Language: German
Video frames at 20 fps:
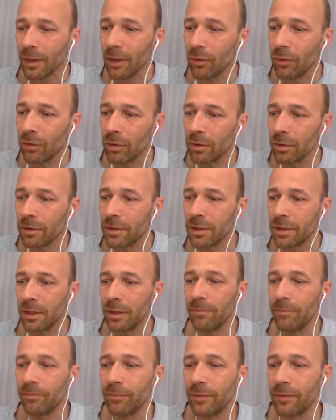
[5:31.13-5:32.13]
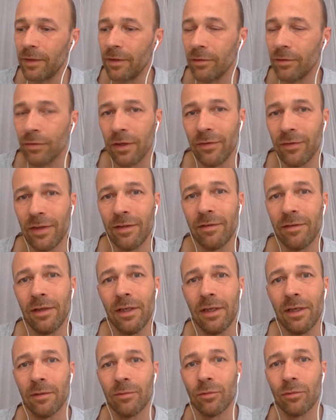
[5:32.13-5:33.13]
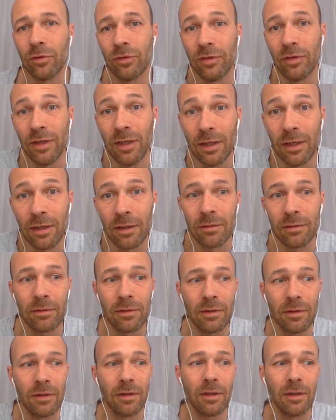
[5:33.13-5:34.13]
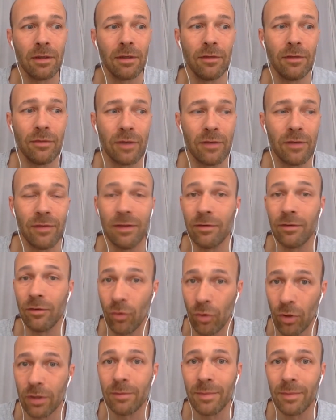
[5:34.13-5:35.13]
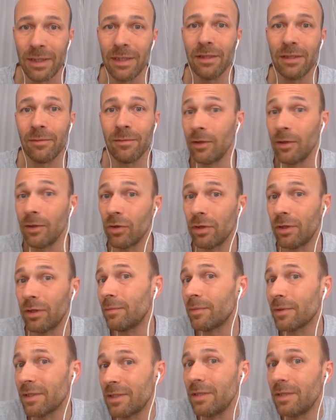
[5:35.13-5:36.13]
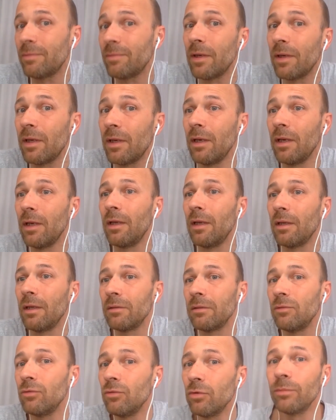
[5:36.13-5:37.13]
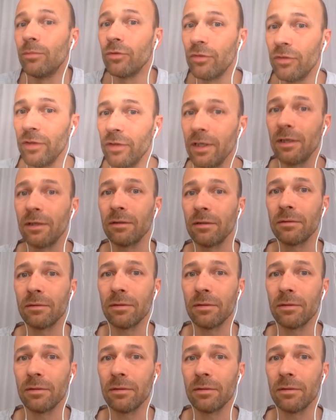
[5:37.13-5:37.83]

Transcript: Und ähm, diese Frequenzen liegen in Musik und äh, die Frequenzen hört man nicht. Man hört im Prinzip nur Musik.